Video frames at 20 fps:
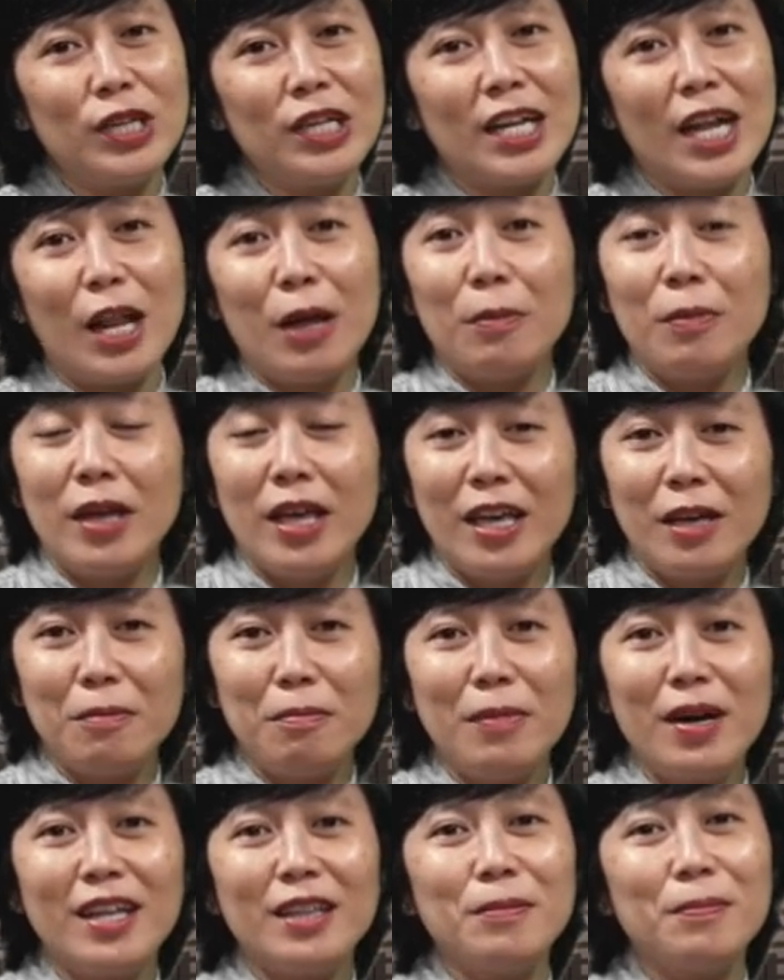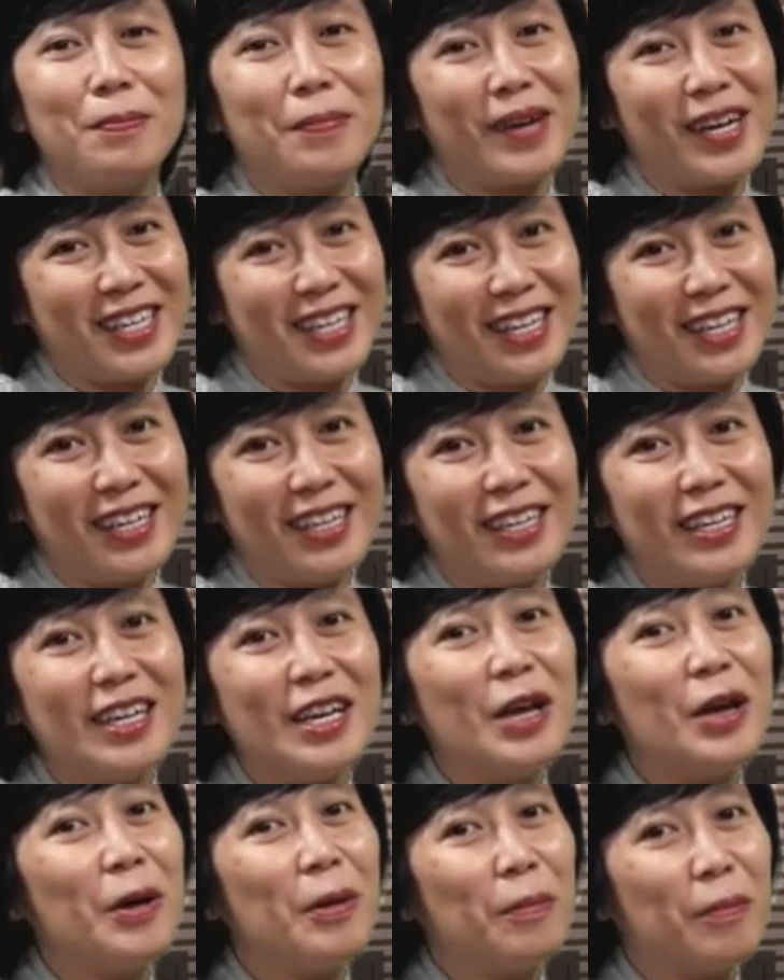di dalam hikmat pagi.
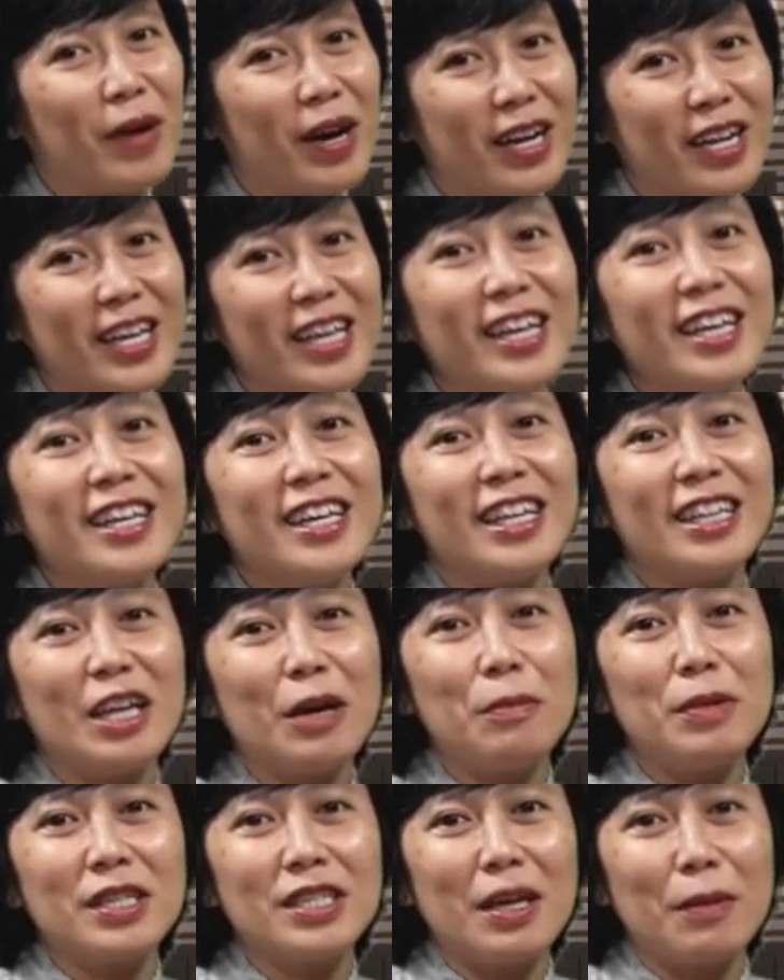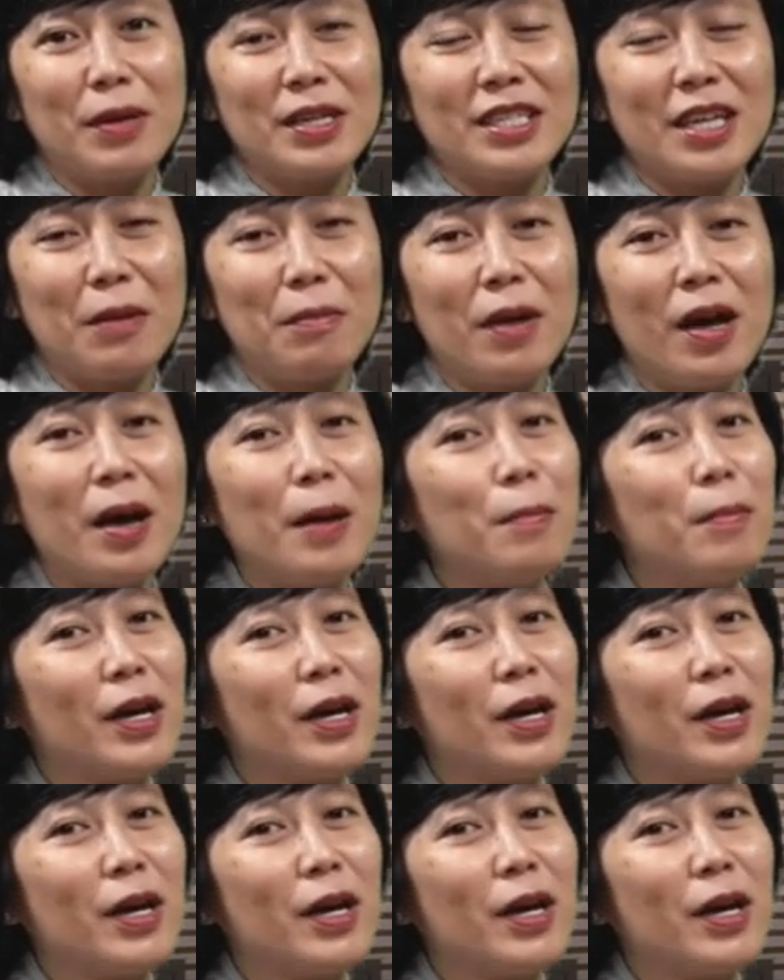Mari kita bersama-sama